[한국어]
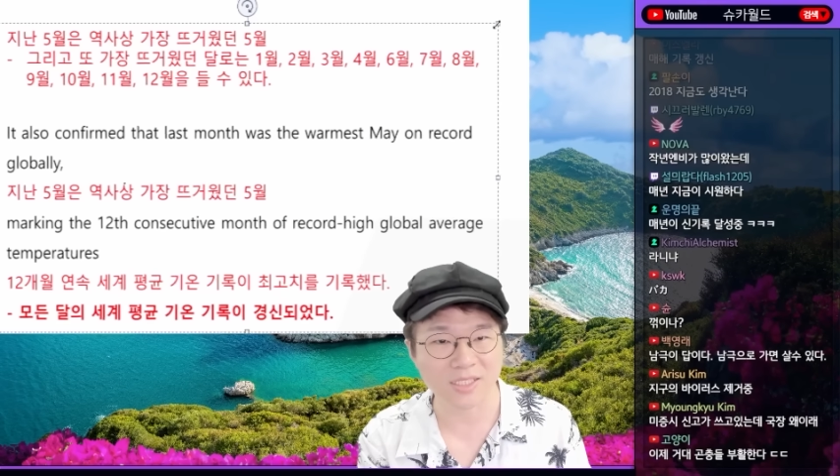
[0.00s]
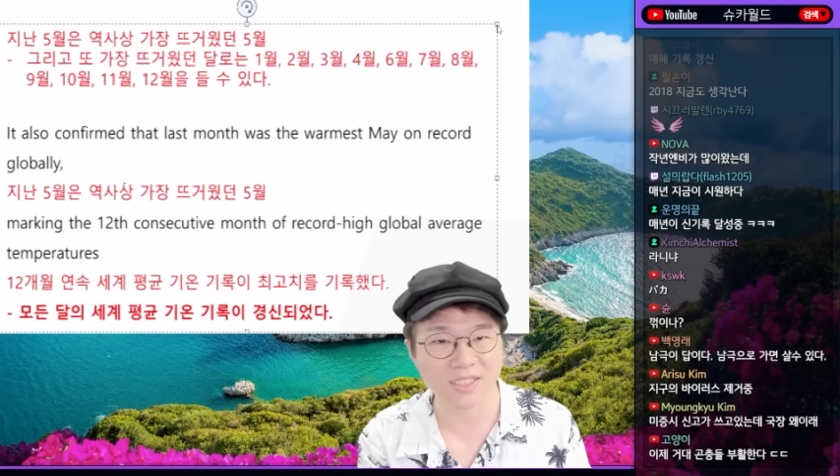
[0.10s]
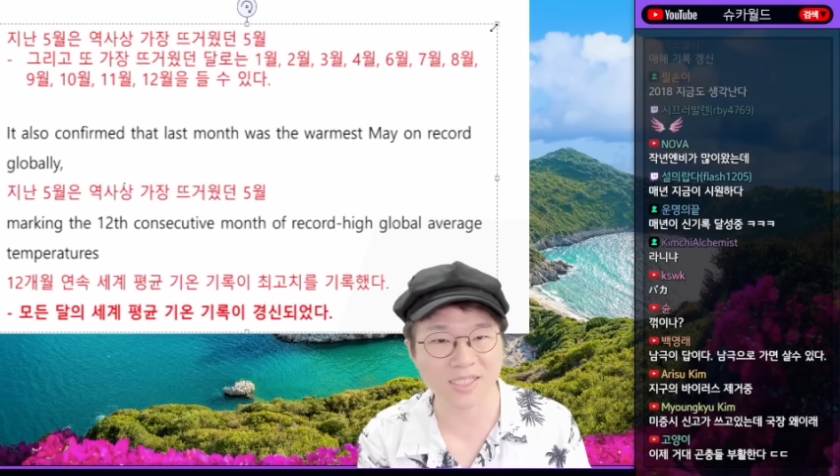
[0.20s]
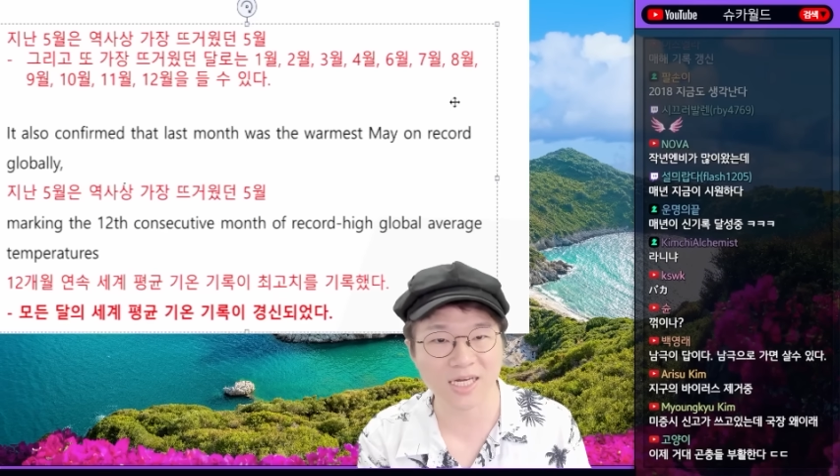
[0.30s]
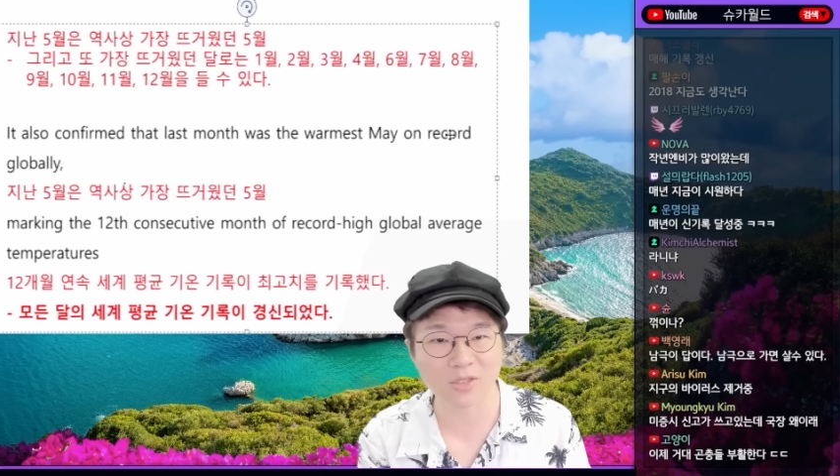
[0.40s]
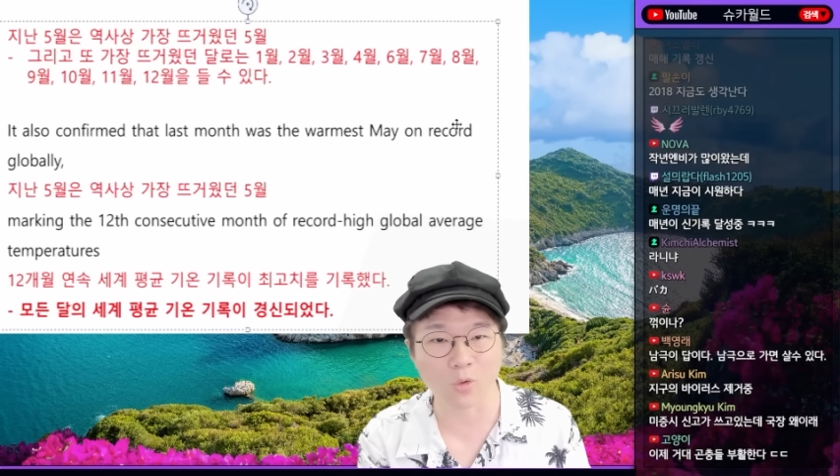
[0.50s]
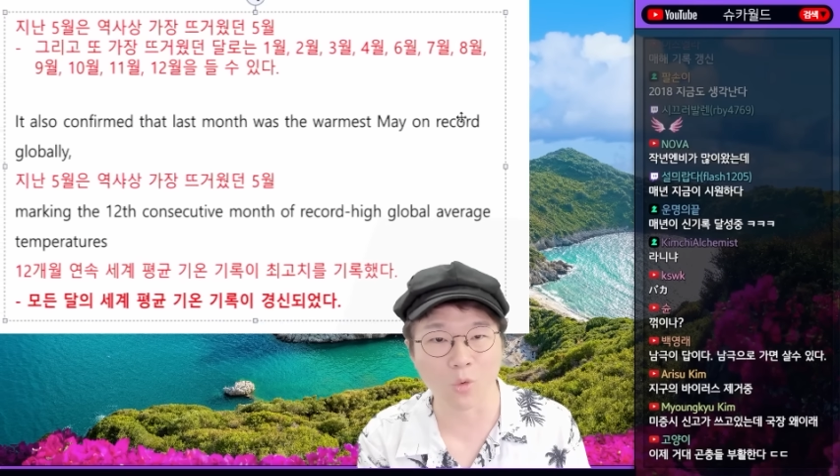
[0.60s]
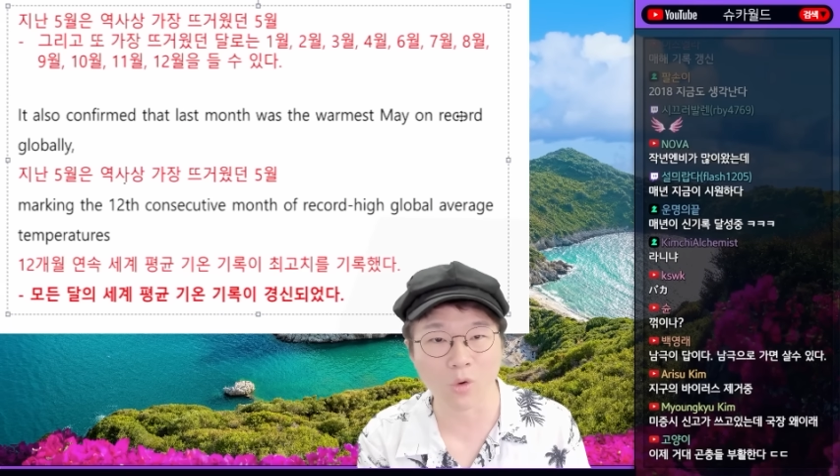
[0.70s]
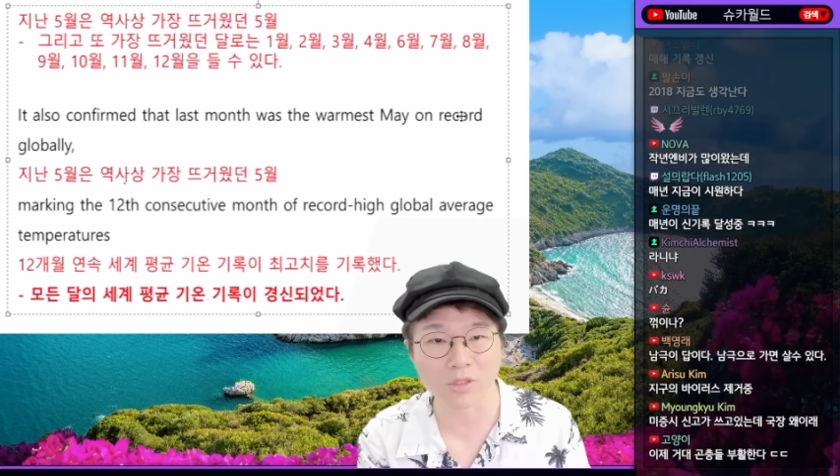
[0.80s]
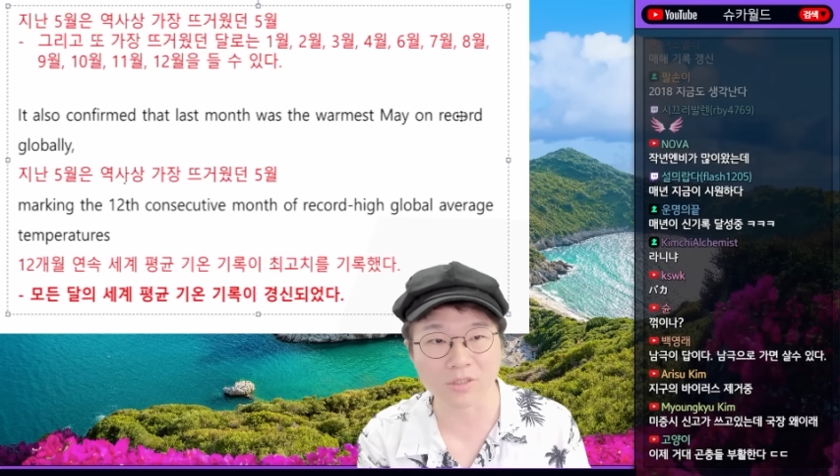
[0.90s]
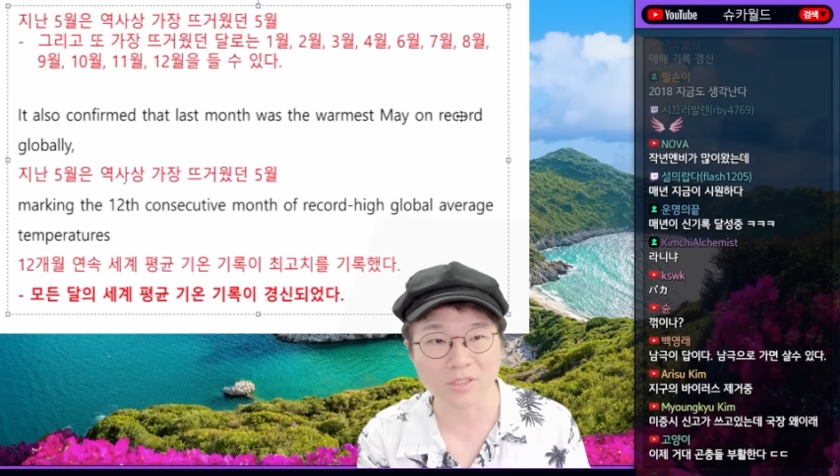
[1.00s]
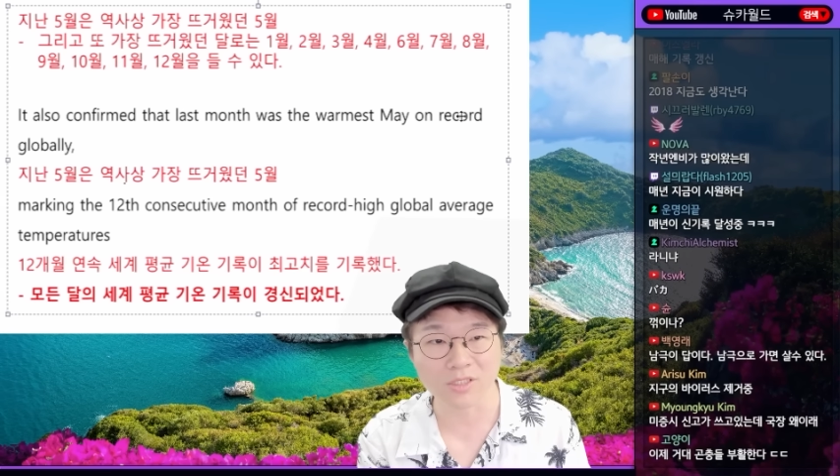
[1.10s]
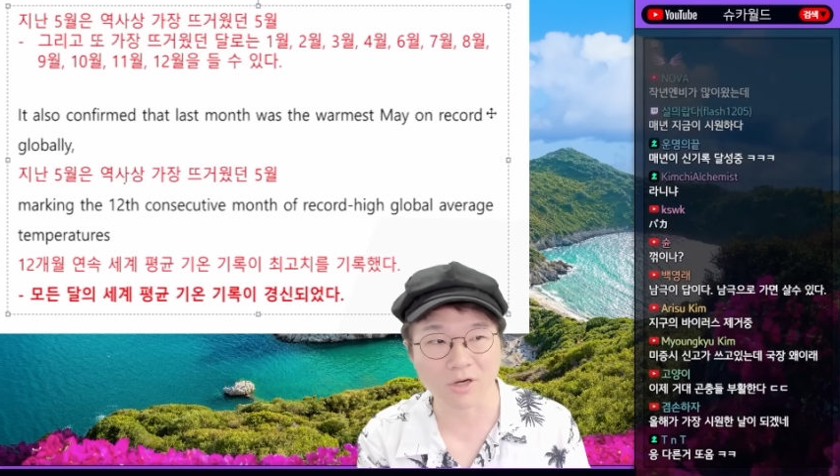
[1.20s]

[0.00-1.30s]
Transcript: 지난 5월은